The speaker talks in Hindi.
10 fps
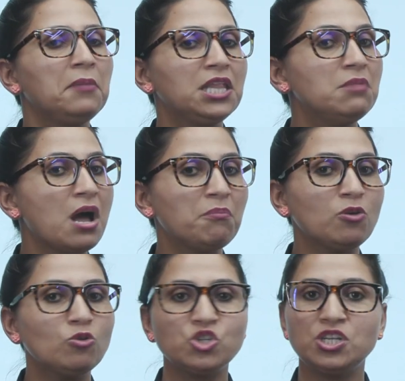मेरे दिमाग
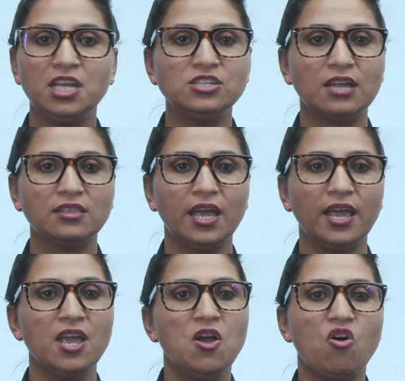में कुछ नहीं जाता
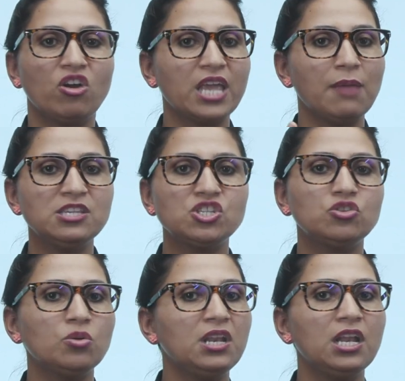है और केमिस्ट्री
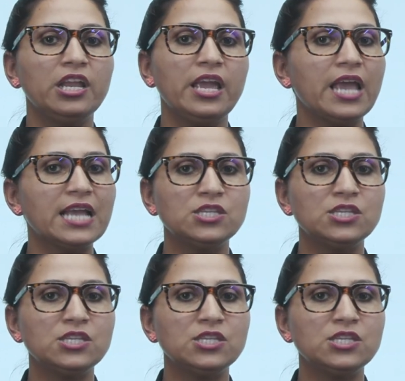तो मेरे लिए